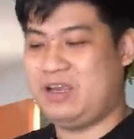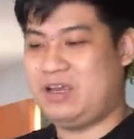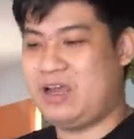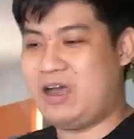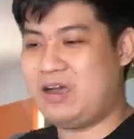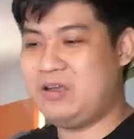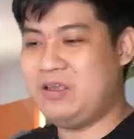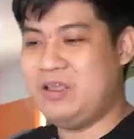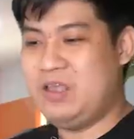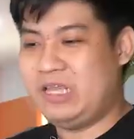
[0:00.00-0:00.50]

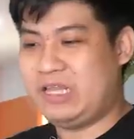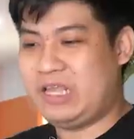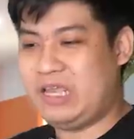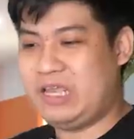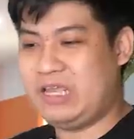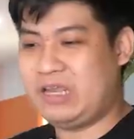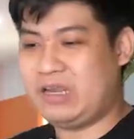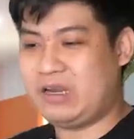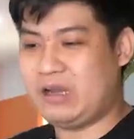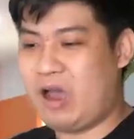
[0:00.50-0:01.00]
Đó
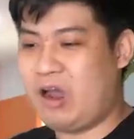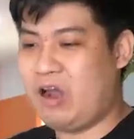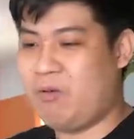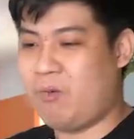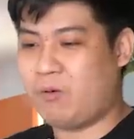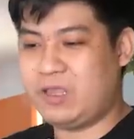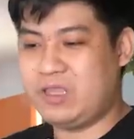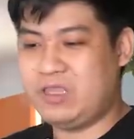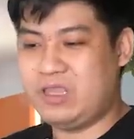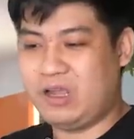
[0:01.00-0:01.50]
thì ờ, đó là
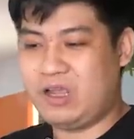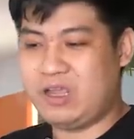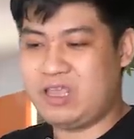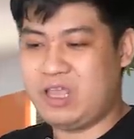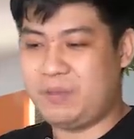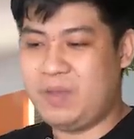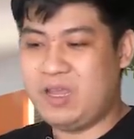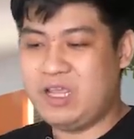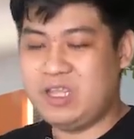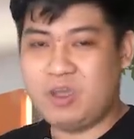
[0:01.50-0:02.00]
một cái những cái
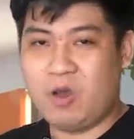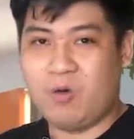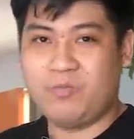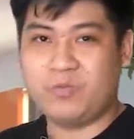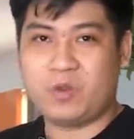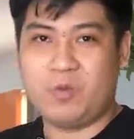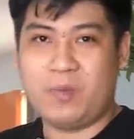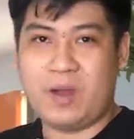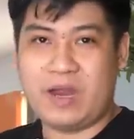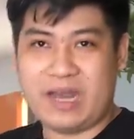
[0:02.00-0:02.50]
diễn biến
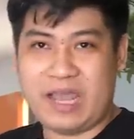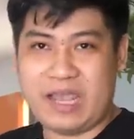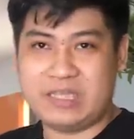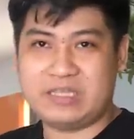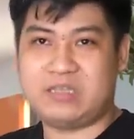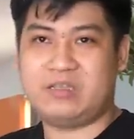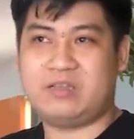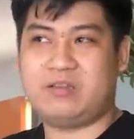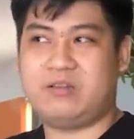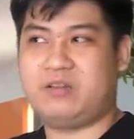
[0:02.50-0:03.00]
chung của
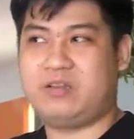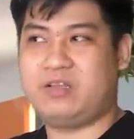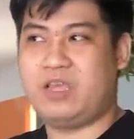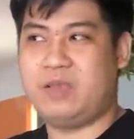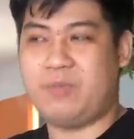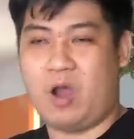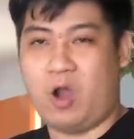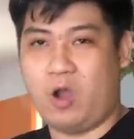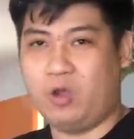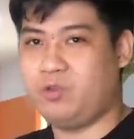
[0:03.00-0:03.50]
Binance
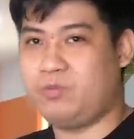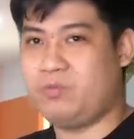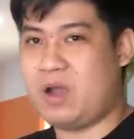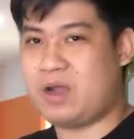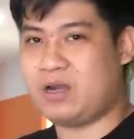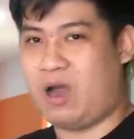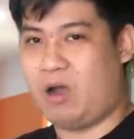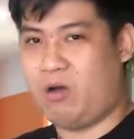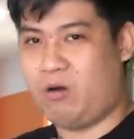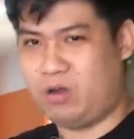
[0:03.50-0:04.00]
khi mà họ
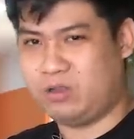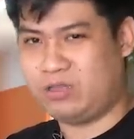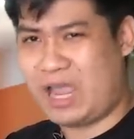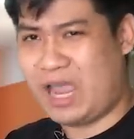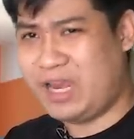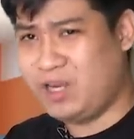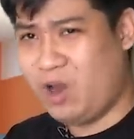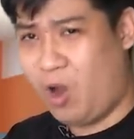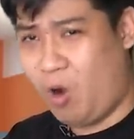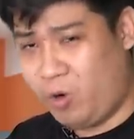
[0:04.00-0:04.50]
bắt đầu họ
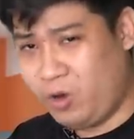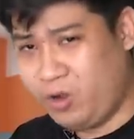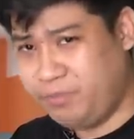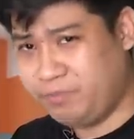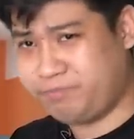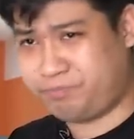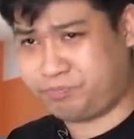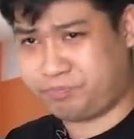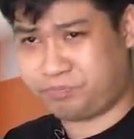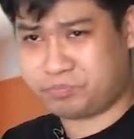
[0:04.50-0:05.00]
thay đổi
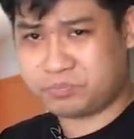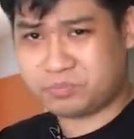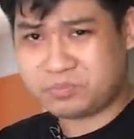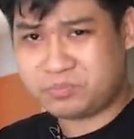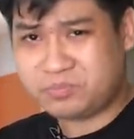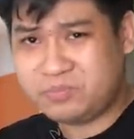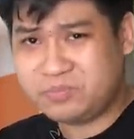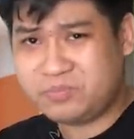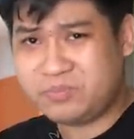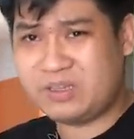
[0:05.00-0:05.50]

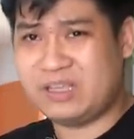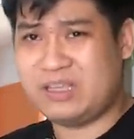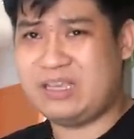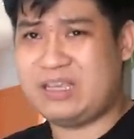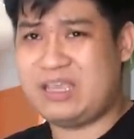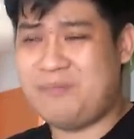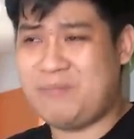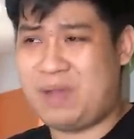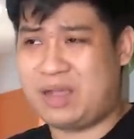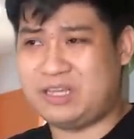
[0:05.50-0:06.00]

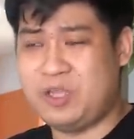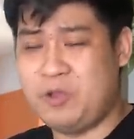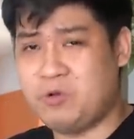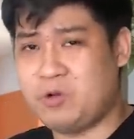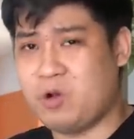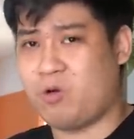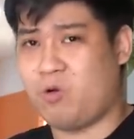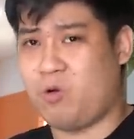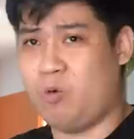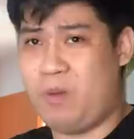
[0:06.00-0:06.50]
cái mặt tiêu
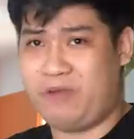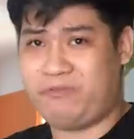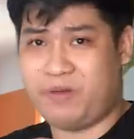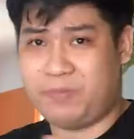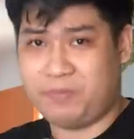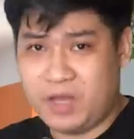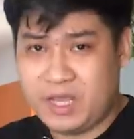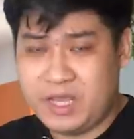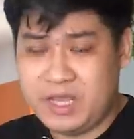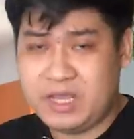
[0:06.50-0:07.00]
cực của mạng
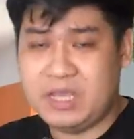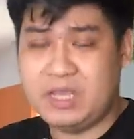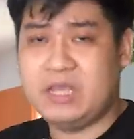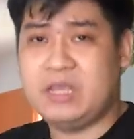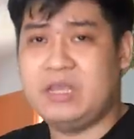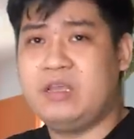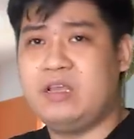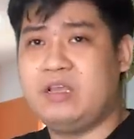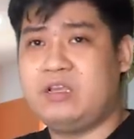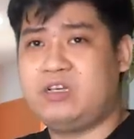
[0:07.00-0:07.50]
pháp lý
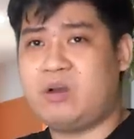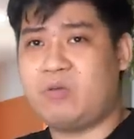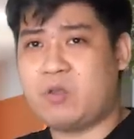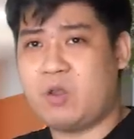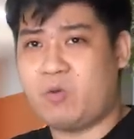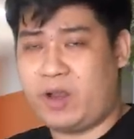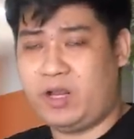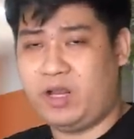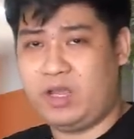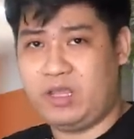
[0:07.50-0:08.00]
trong
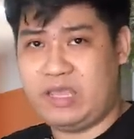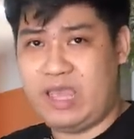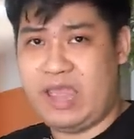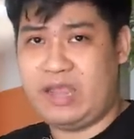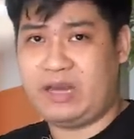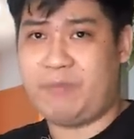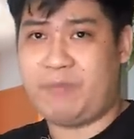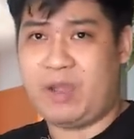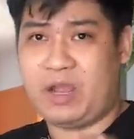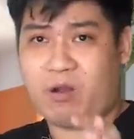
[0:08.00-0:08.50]
cái khoảng thời
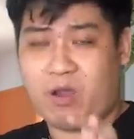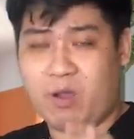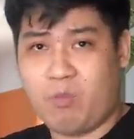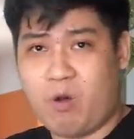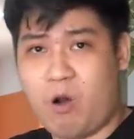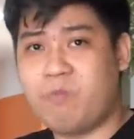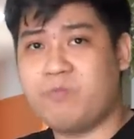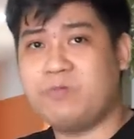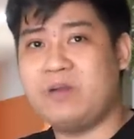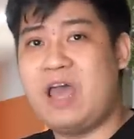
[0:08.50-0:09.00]
gian năm
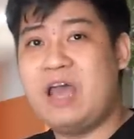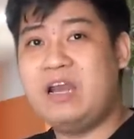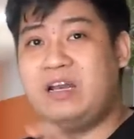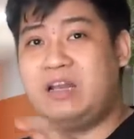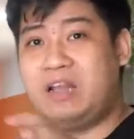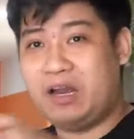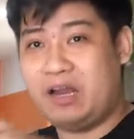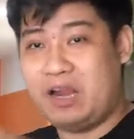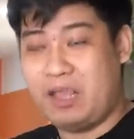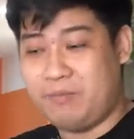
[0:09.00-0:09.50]
2021
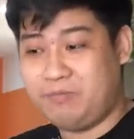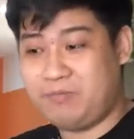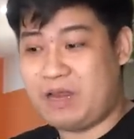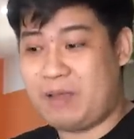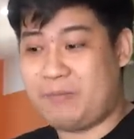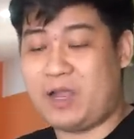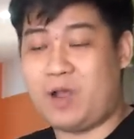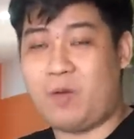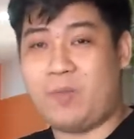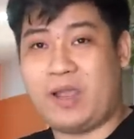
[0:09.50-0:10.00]
đến thời điểm
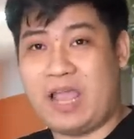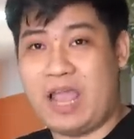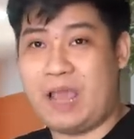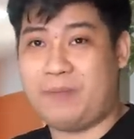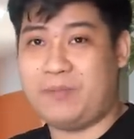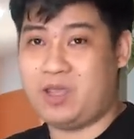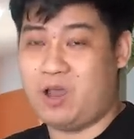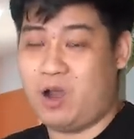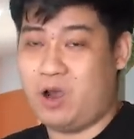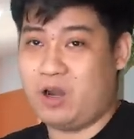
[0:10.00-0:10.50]
năm
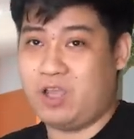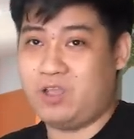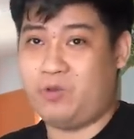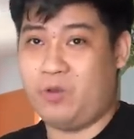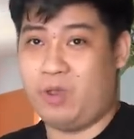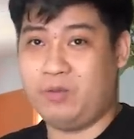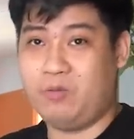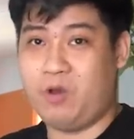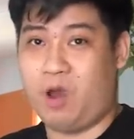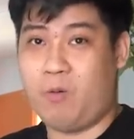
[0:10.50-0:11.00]
2022 bây giờ họ đã
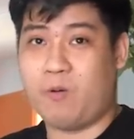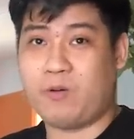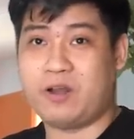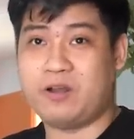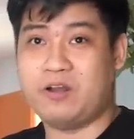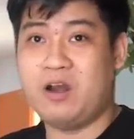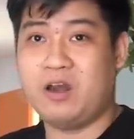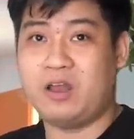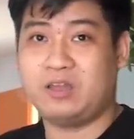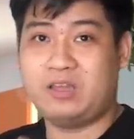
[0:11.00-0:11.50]
chuyển đổi một
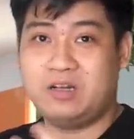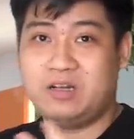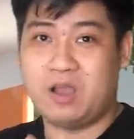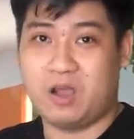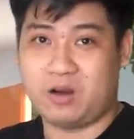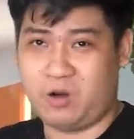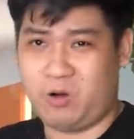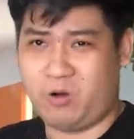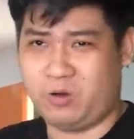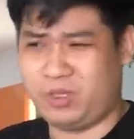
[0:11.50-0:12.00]
cách rất là tích
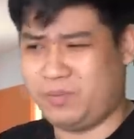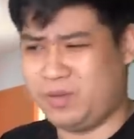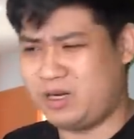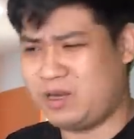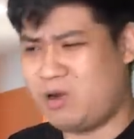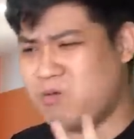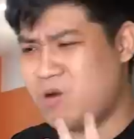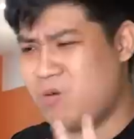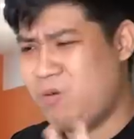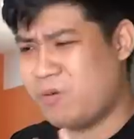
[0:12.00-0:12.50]
cực rồi thì mình
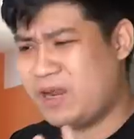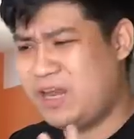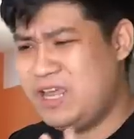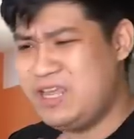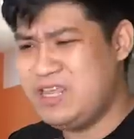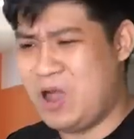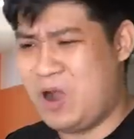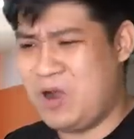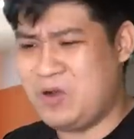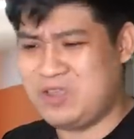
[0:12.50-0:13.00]
không có một cái
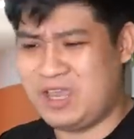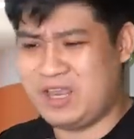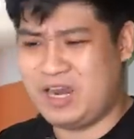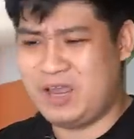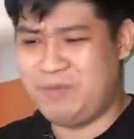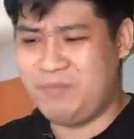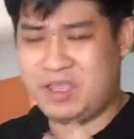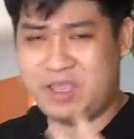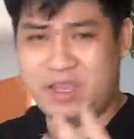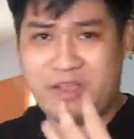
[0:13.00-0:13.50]
lý do gì
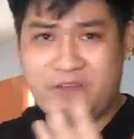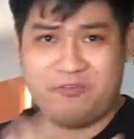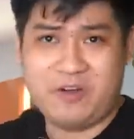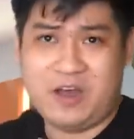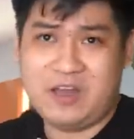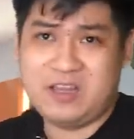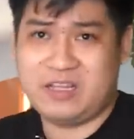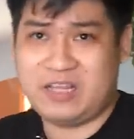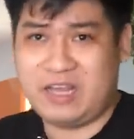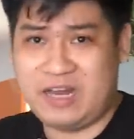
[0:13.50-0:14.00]
để mà những cái
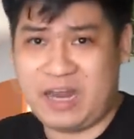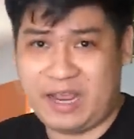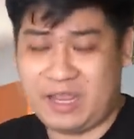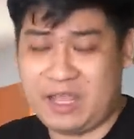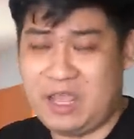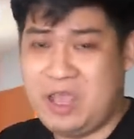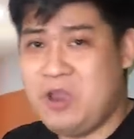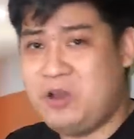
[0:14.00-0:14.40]
phớt như thế này